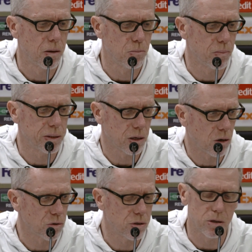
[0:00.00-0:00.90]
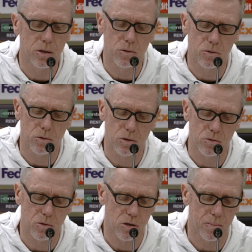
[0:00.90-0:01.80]
momentan aussieht und
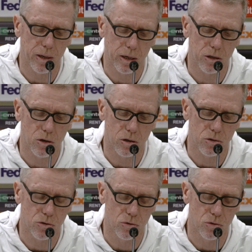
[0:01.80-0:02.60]
deswegen sind wir eigentlich auch ganz